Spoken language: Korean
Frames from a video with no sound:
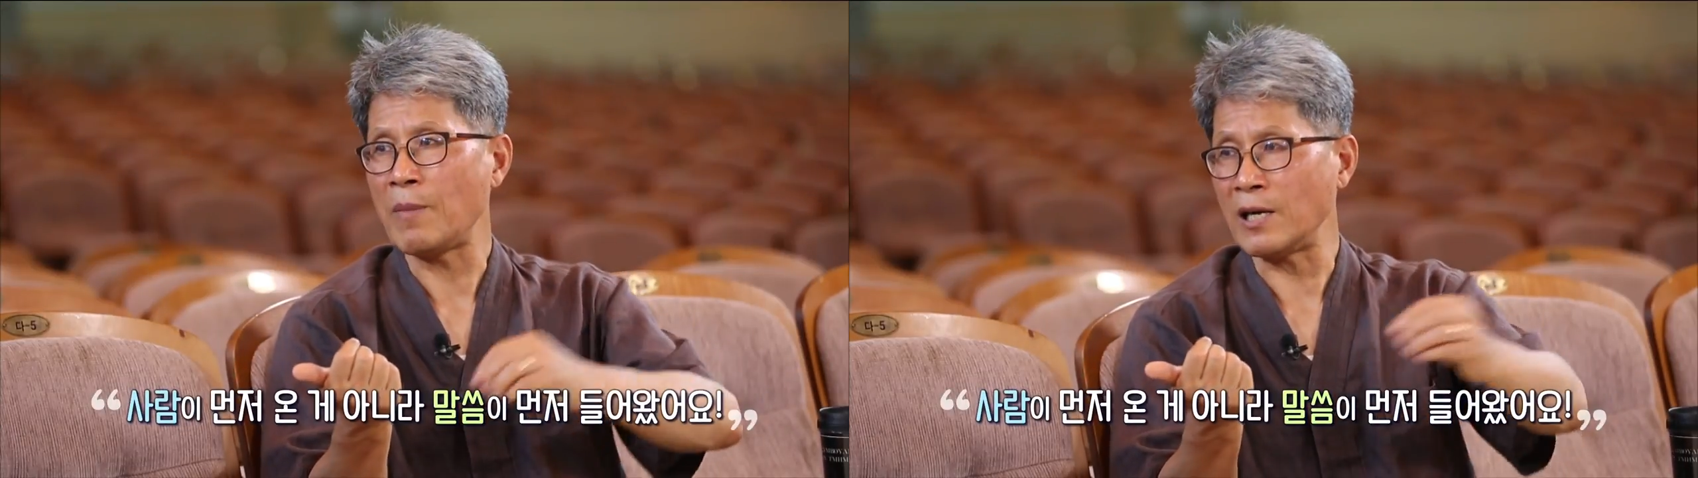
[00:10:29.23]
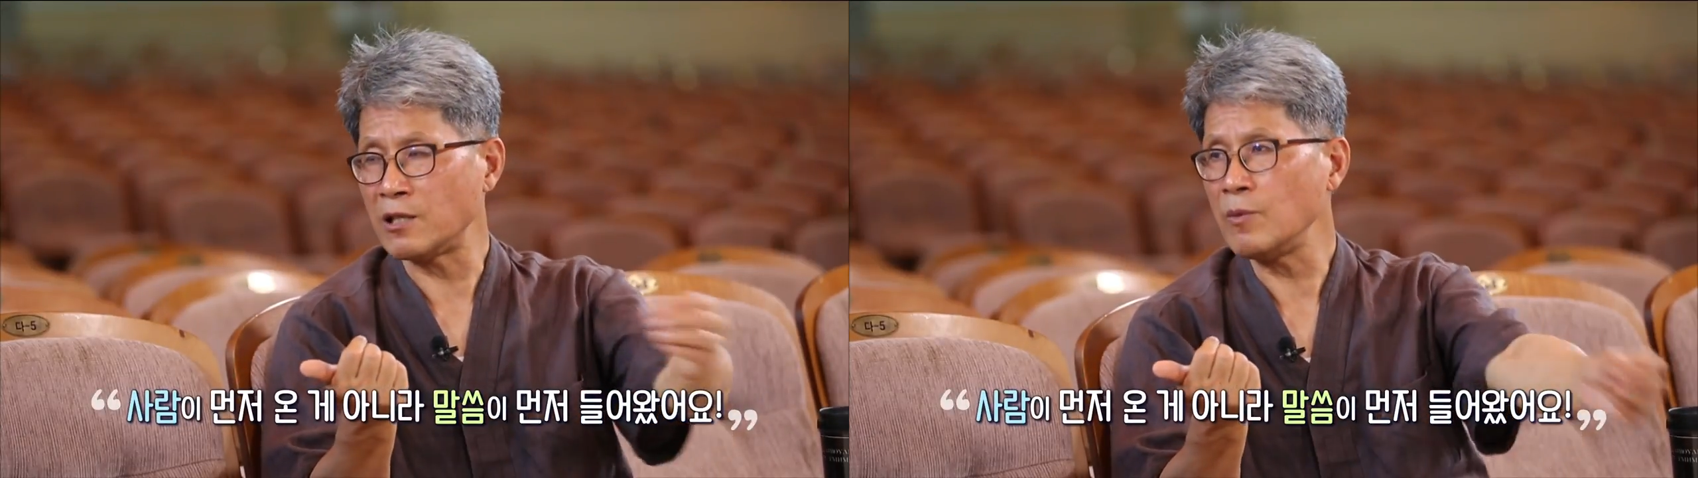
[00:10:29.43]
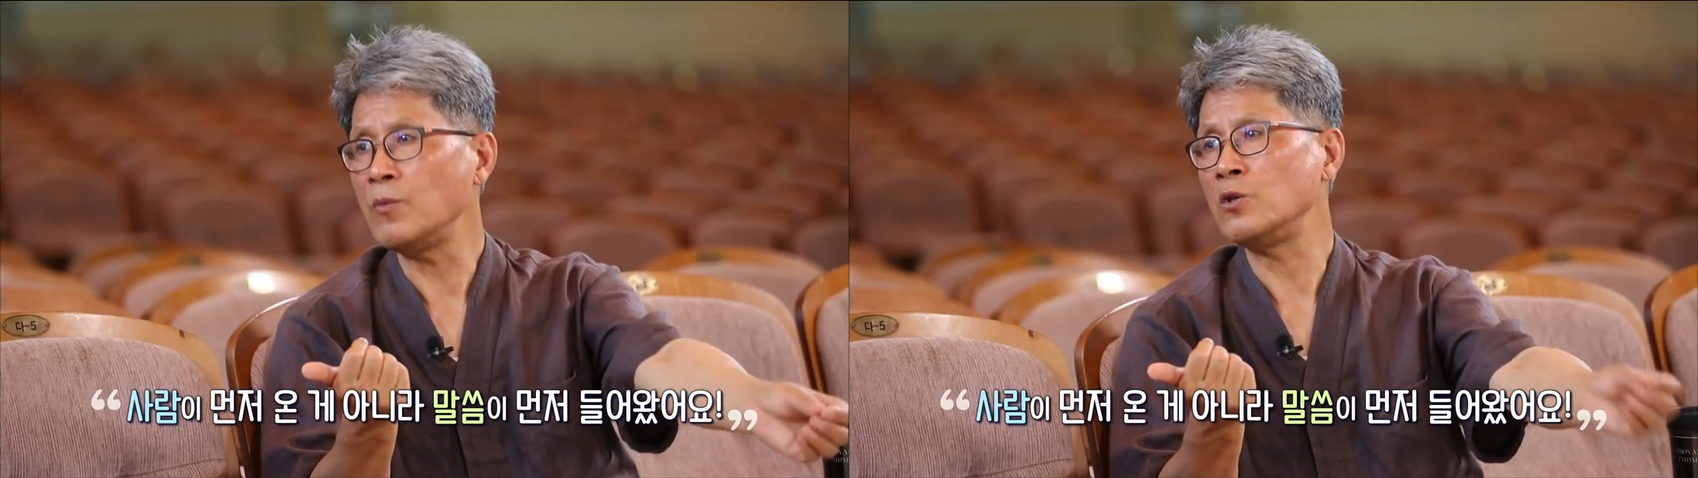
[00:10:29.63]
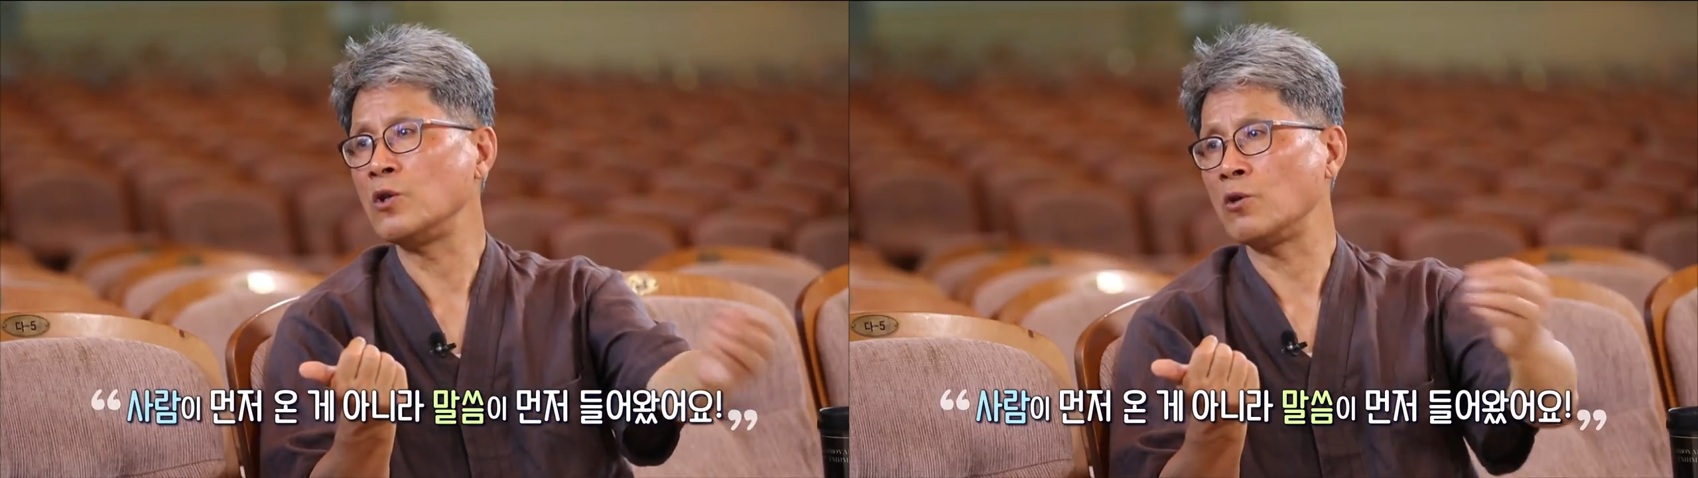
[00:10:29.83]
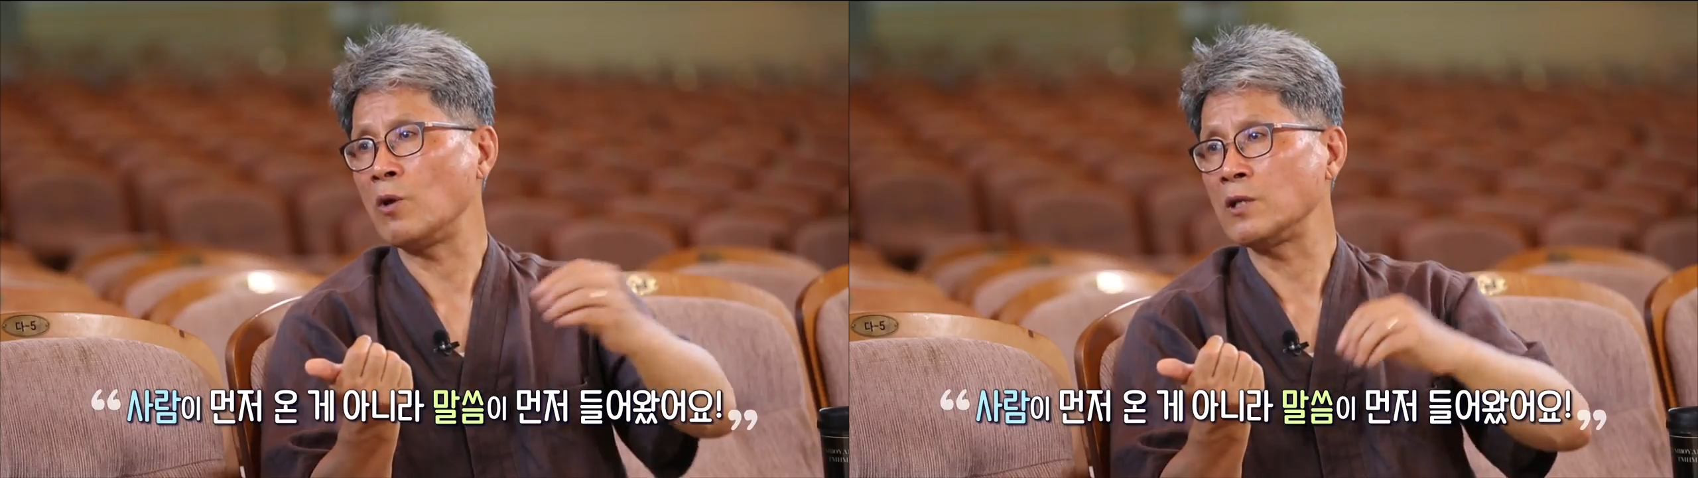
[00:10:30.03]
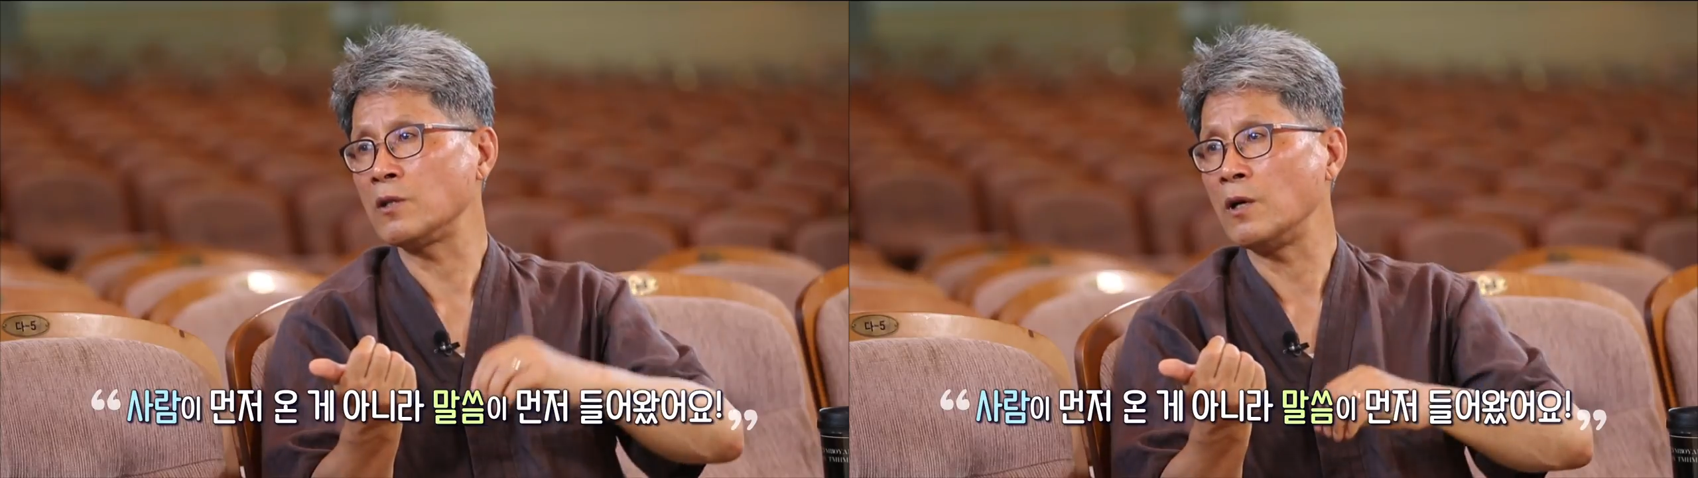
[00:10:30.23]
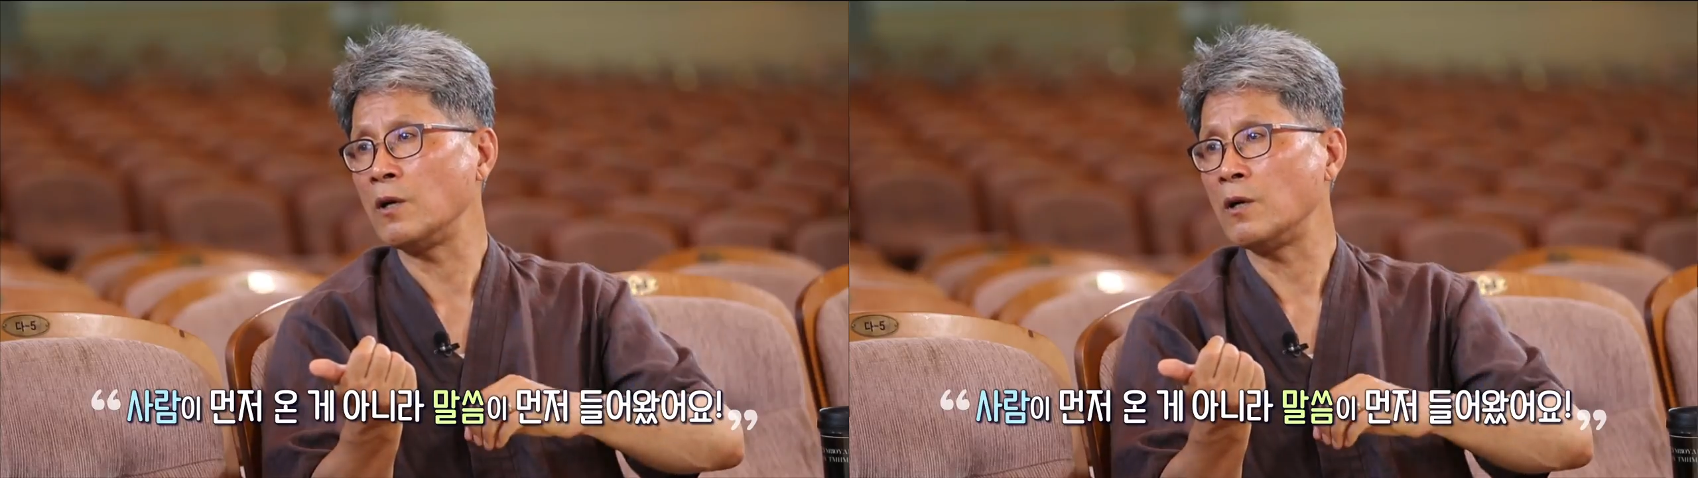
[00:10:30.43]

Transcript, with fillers: 말씀이 음. 먼저 들어왔어요.